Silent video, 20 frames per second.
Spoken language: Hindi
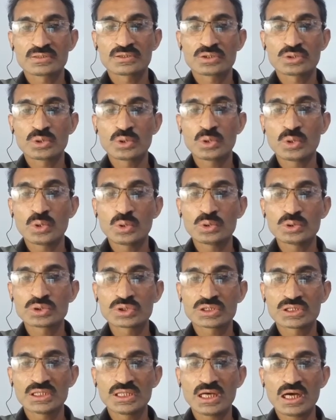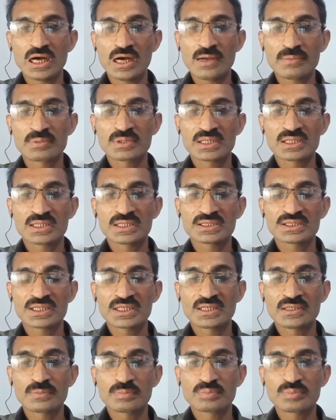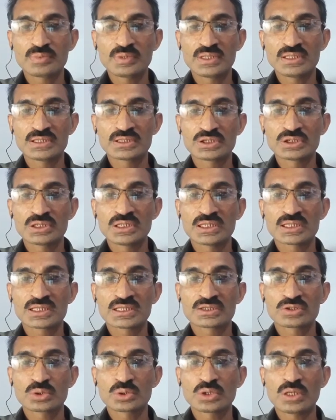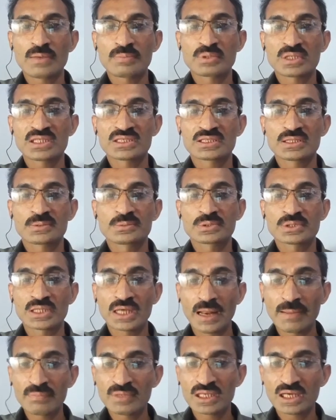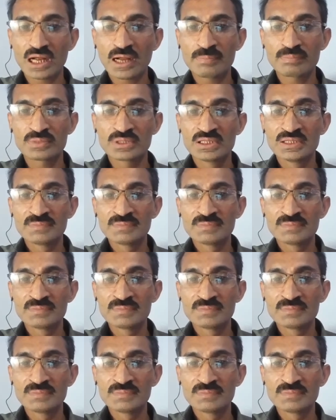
तो उससे आपके चैनल पे के तो आपके सब्सक्राइबर अब